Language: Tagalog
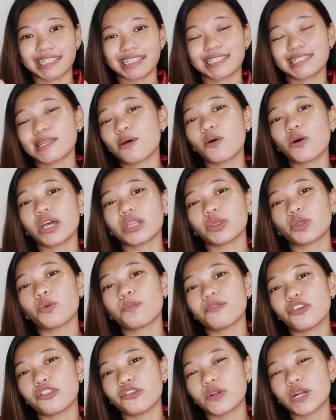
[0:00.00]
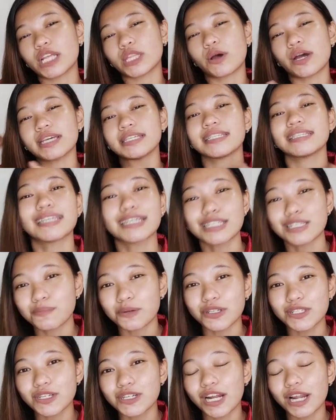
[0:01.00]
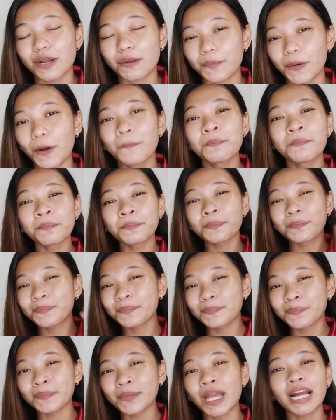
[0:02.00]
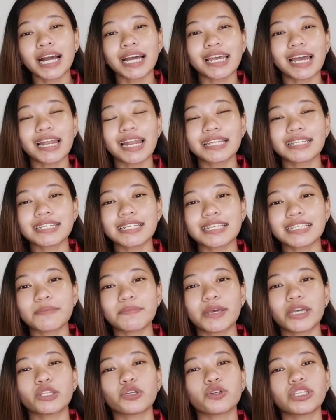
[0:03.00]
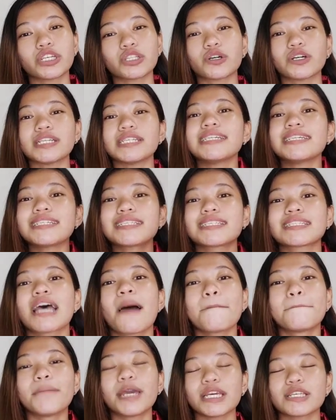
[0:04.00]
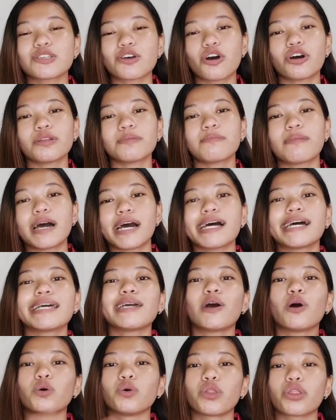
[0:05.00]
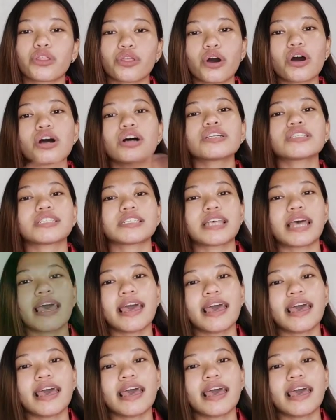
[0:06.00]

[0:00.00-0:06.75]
So, itong video na to ay hindi sponsored. Ano po? Hmm. Kaya lahat ng sasabihin ko dito is based on my own thoughts